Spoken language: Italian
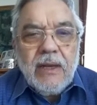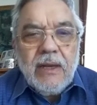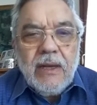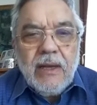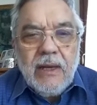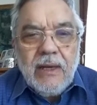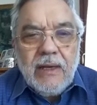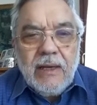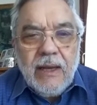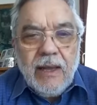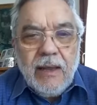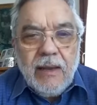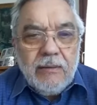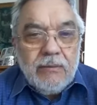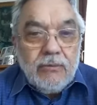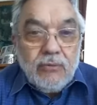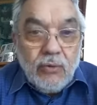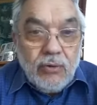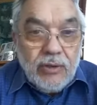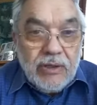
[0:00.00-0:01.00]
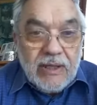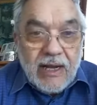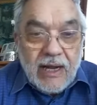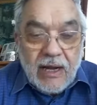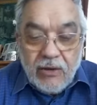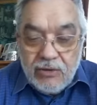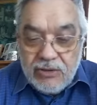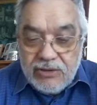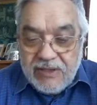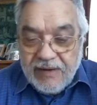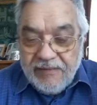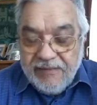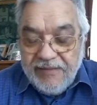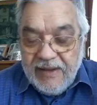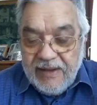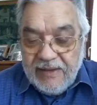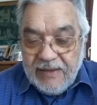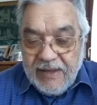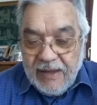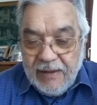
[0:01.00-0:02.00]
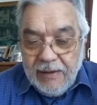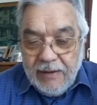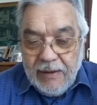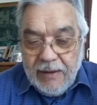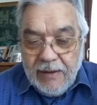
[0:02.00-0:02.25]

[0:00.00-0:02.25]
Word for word: il, i doni della nostra fede,